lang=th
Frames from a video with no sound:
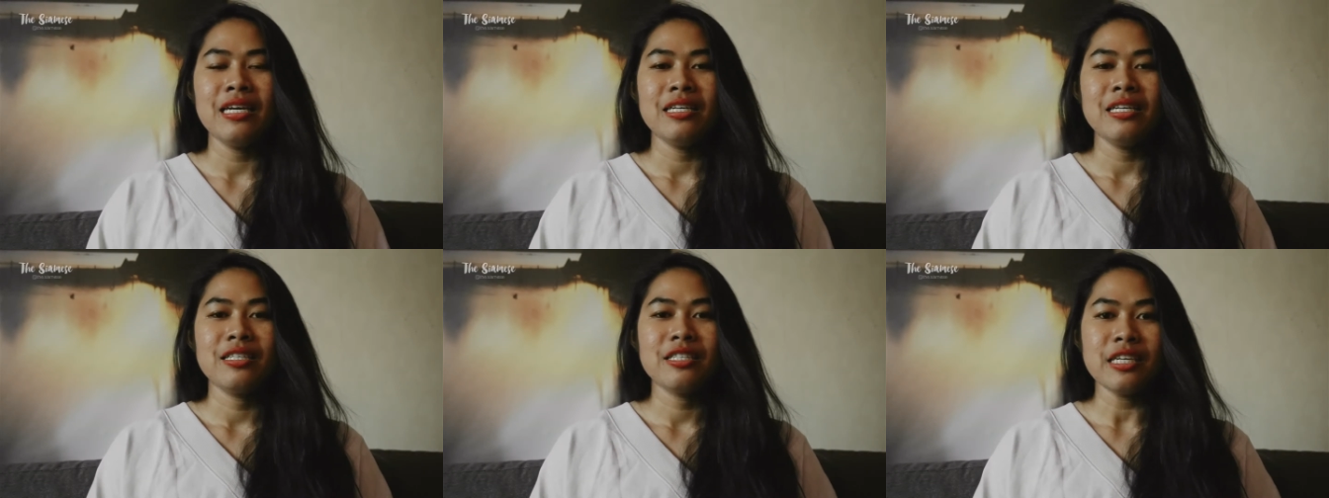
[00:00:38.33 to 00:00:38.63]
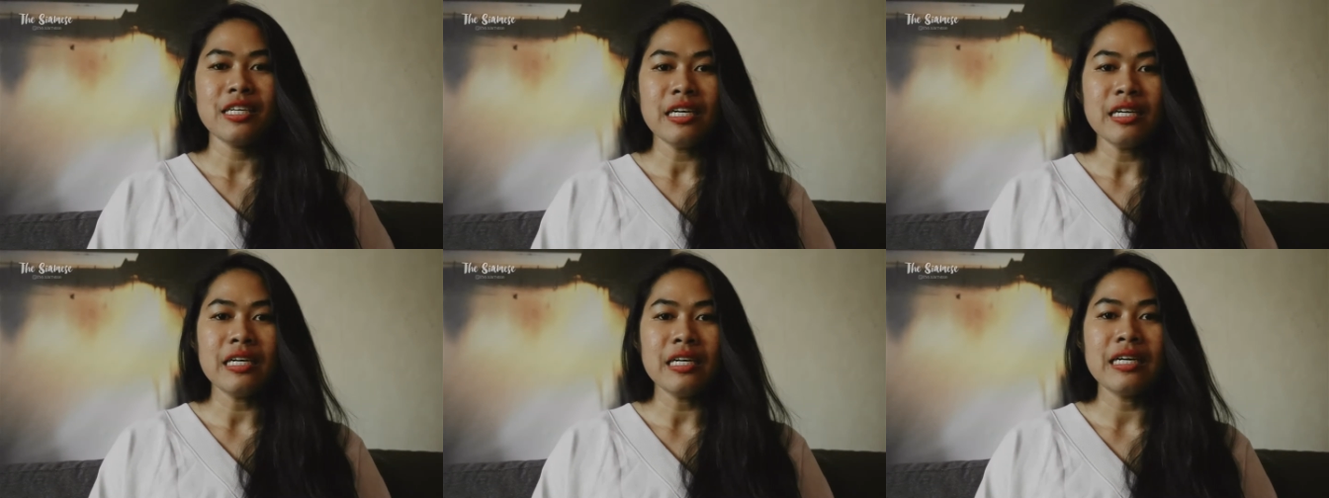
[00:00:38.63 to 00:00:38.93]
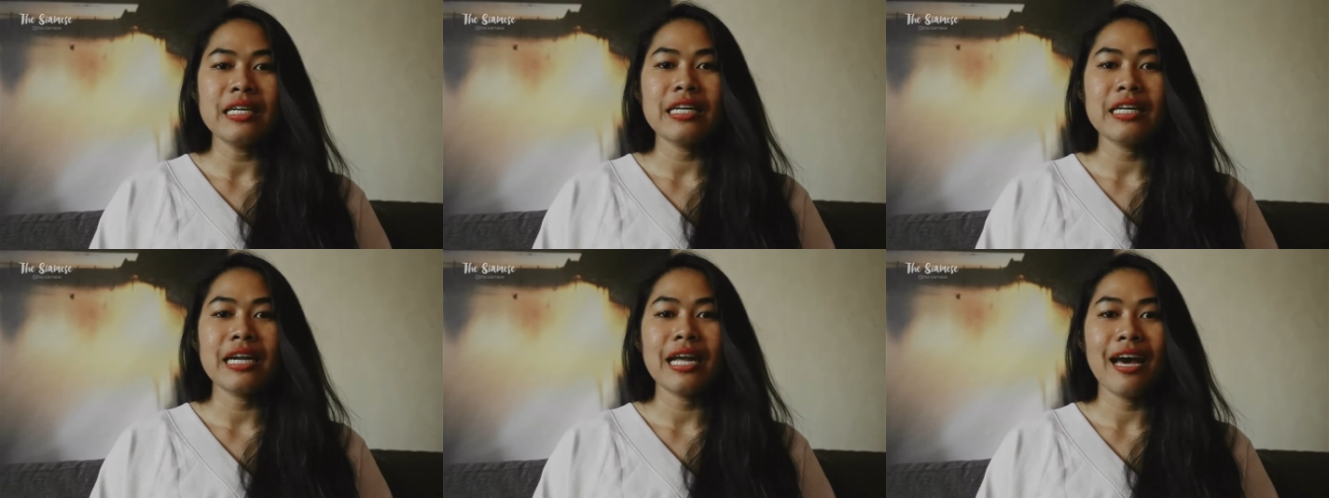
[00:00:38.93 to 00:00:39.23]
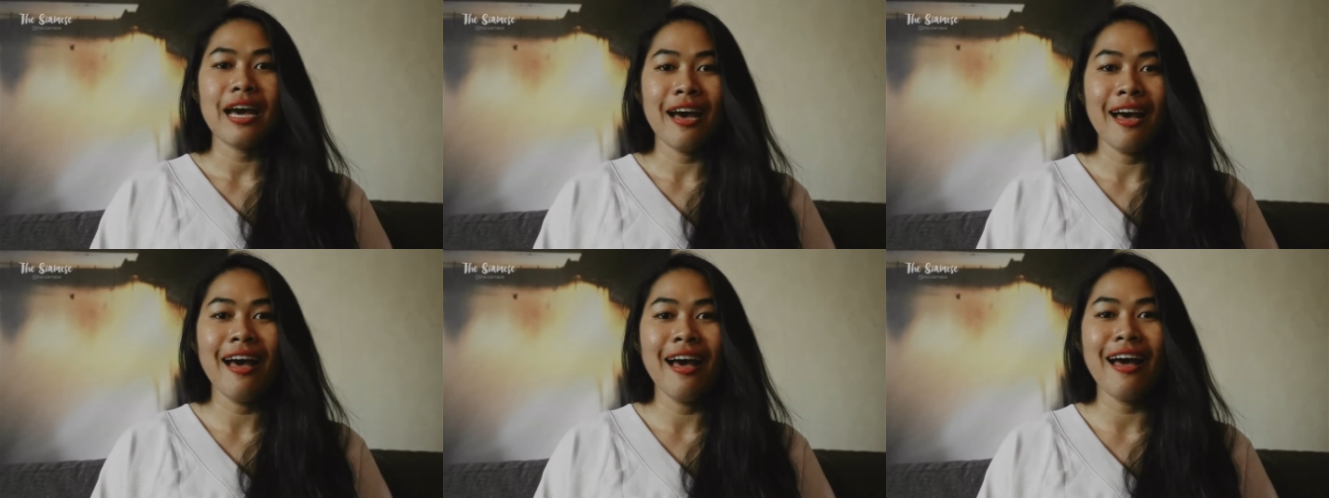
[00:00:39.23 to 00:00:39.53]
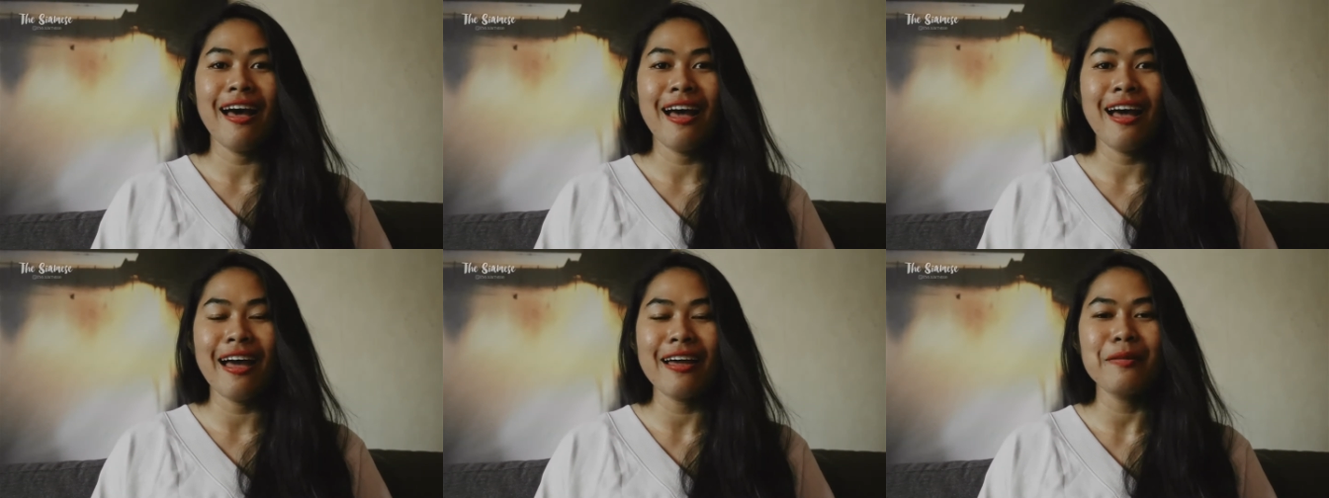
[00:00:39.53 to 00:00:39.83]
เชิญนะ
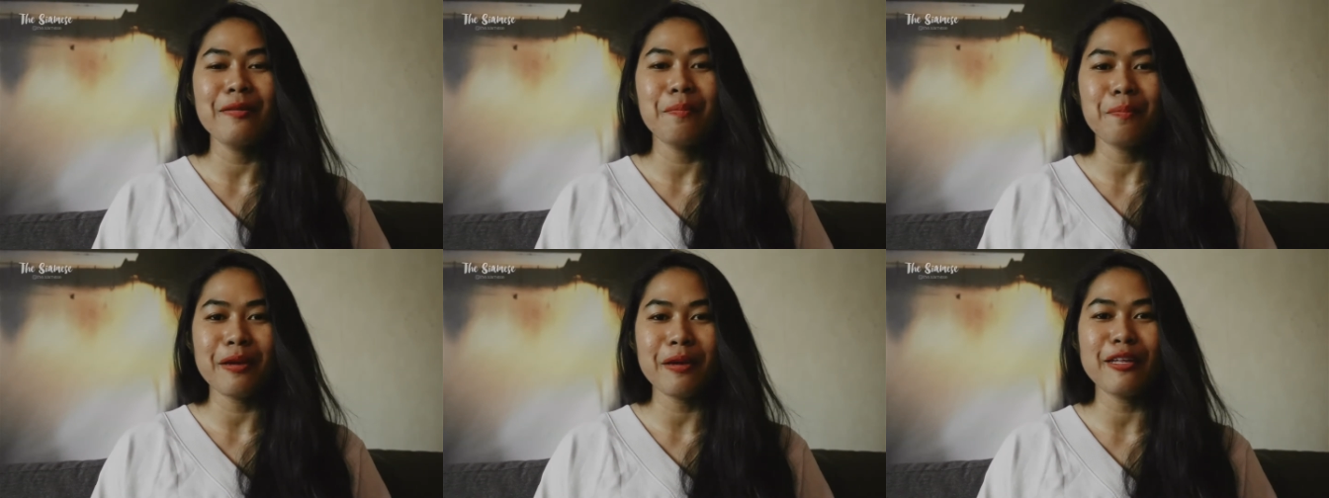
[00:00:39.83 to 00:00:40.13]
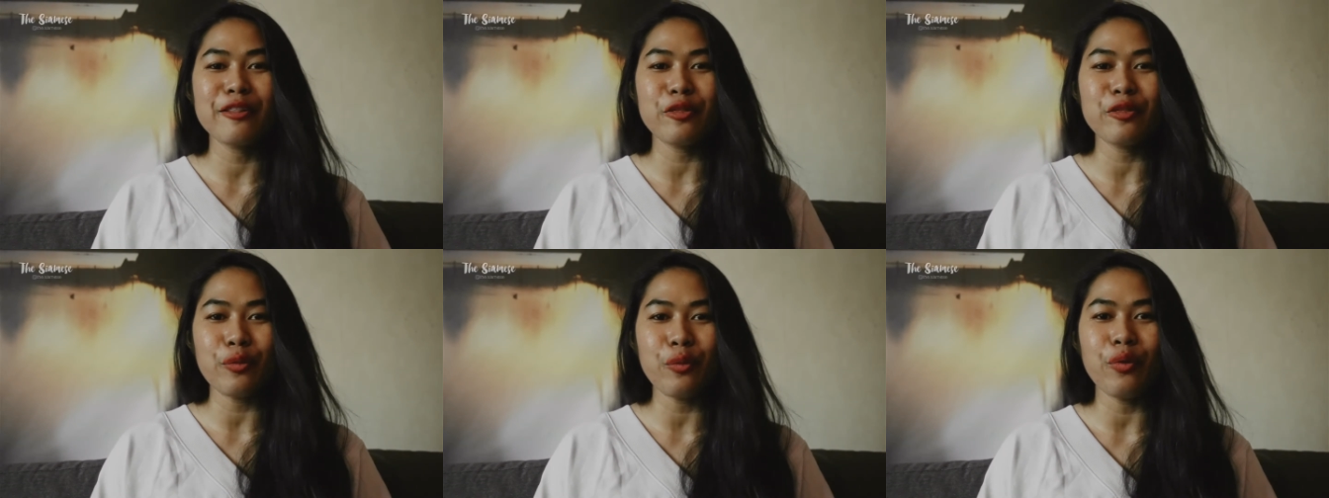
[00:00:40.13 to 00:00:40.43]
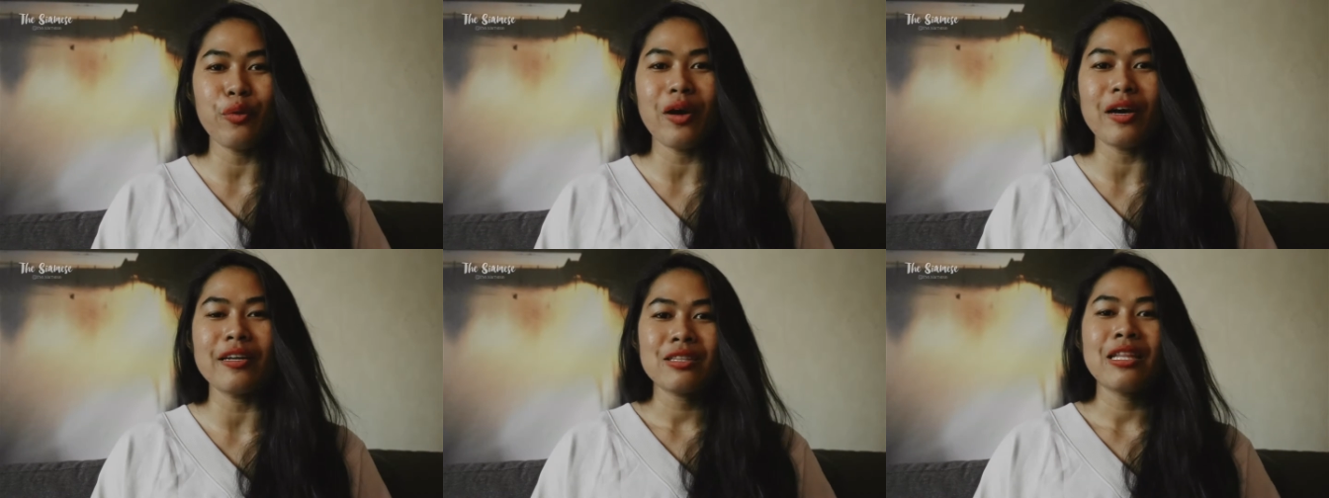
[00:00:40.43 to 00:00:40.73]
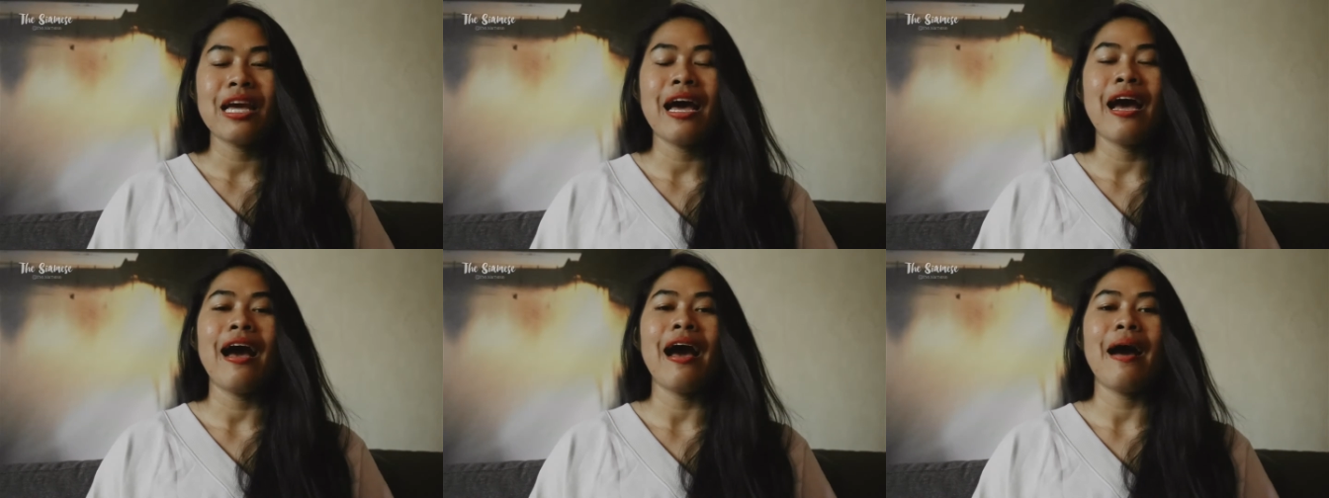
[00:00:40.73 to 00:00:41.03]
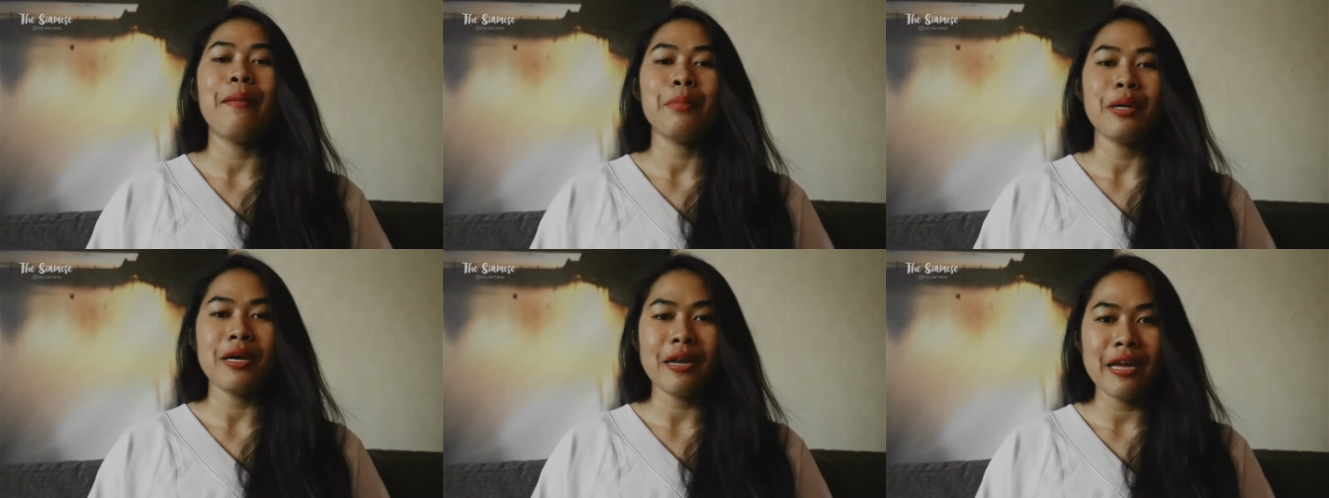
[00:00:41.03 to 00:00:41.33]
ให้ไปตรวจ หา
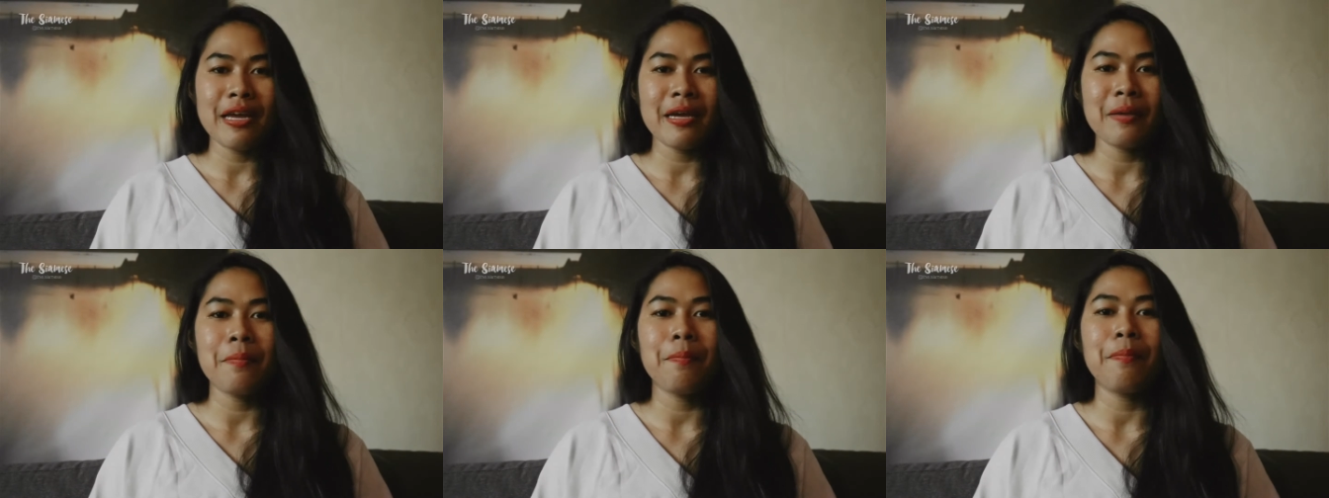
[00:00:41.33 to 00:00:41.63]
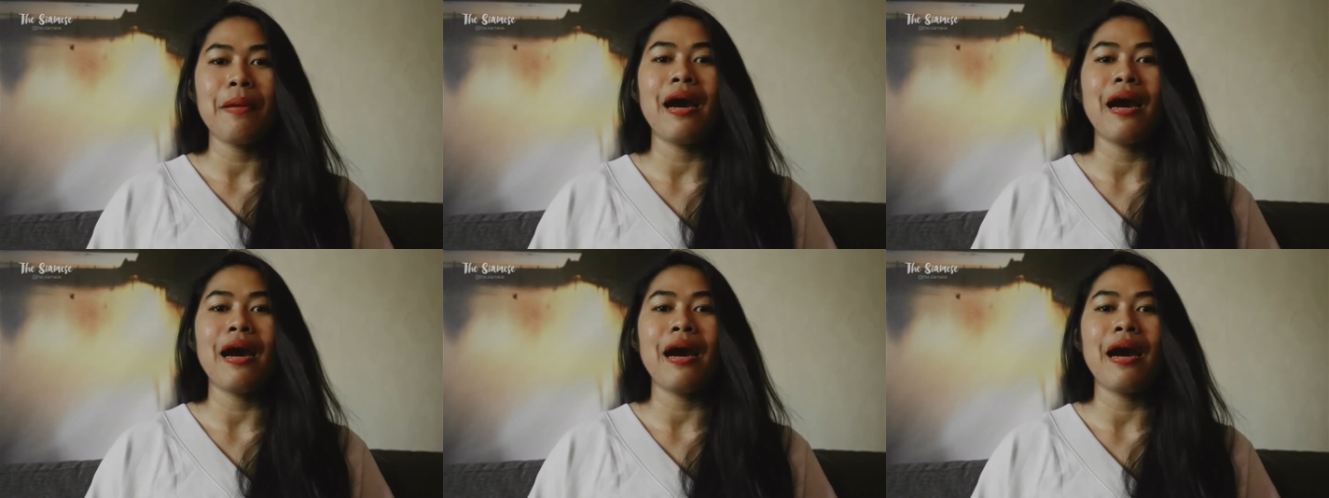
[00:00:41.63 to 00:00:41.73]
มะเร็ง